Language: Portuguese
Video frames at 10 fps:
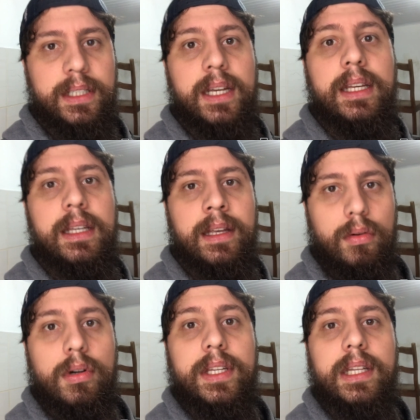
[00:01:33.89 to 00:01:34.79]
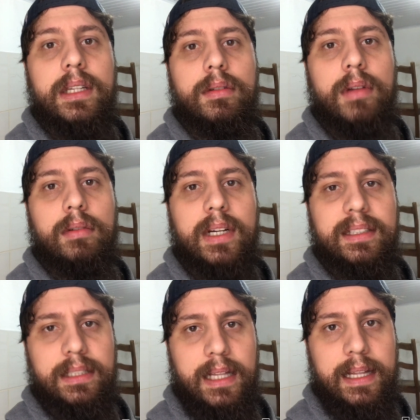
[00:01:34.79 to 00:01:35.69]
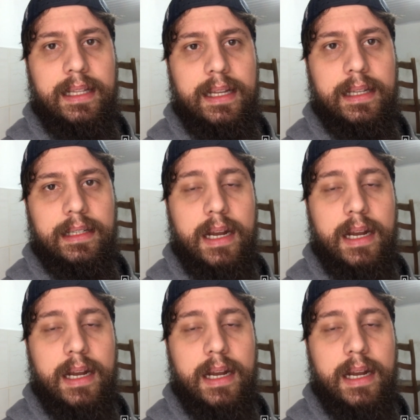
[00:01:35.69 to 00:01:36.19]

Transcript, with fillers: E aí, ô querido, não alugasse nada?